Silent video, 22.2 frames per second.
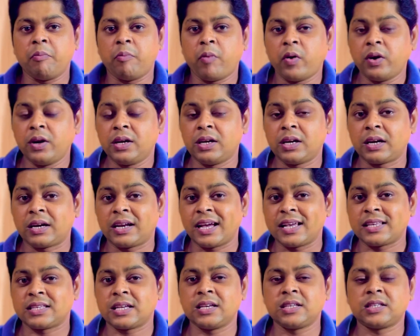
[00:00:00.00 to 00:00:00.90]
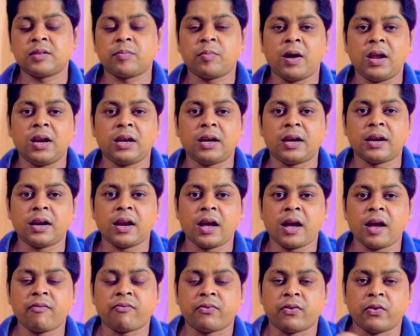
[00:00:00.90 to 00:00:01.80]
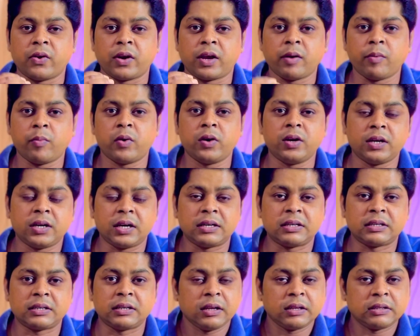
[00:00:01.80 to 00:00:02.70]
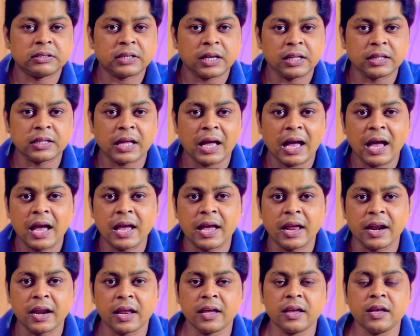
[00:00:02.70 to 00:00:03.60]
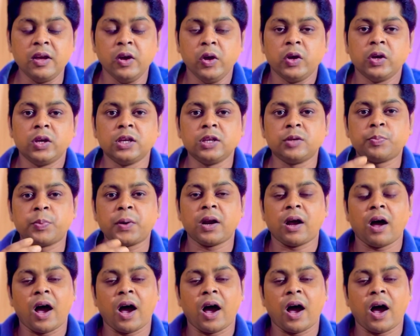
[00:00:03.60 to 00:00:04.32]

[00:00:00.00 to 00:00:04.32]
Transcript: मॉनिटर कैसे इस्तेमाल करना है 4K मॉनिटर चलता है या नहीं इस पर